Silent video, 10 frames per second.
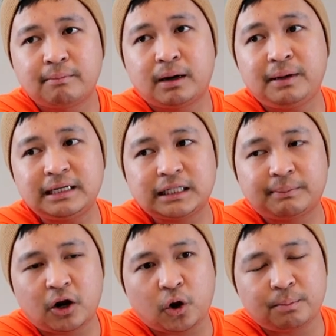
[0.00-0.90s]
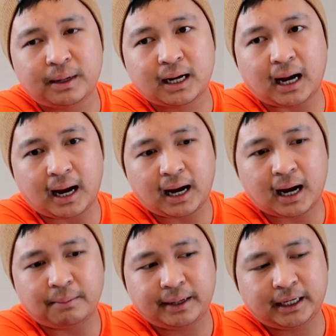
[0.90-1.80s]
Mabilis naman akong mag,
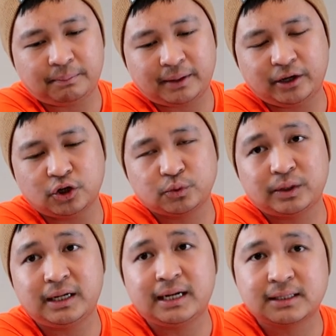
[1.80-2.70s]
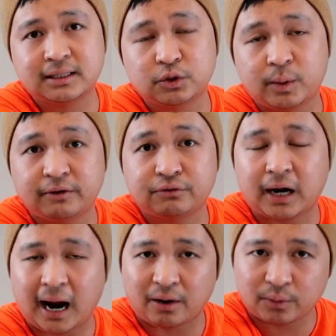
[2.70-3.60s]
uh, mag-reply, usually less than
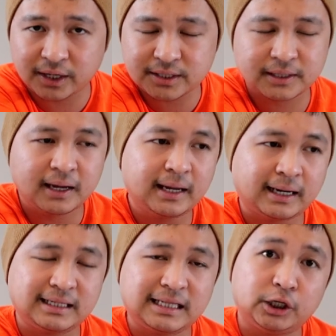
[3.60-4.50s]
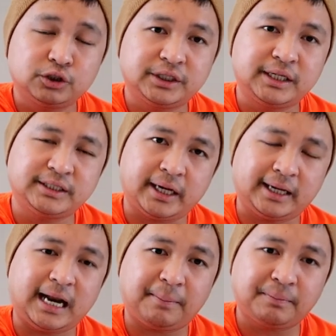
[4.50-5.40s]
24 hours. Kasi lagi yung chine-check
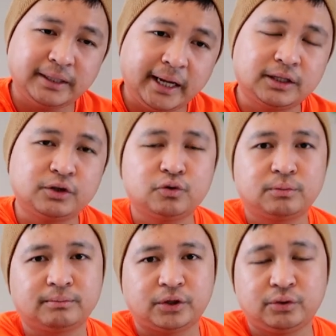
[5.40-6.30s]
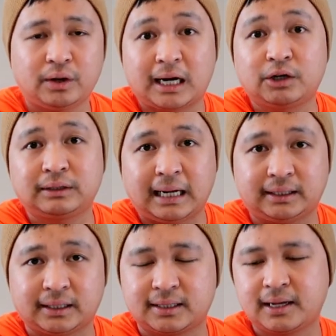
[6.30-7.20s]
na update yung, yung account
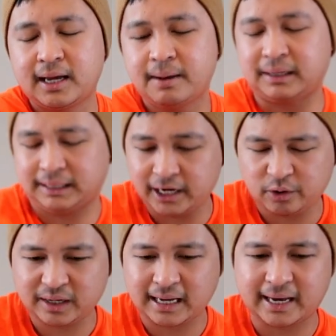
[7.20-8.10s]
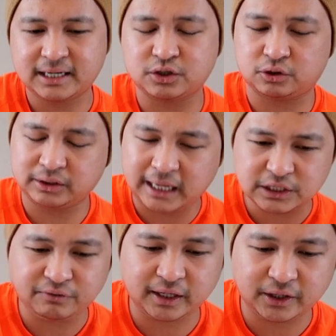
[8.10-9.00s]
natin. But anyway guys, so
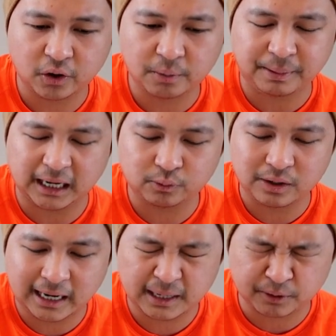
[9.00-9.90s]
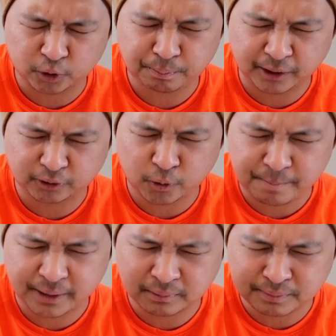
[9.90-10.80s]
today's video, para wala na
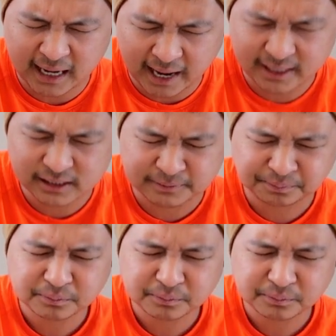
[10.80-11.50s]
patumpik-tumpik pa guys,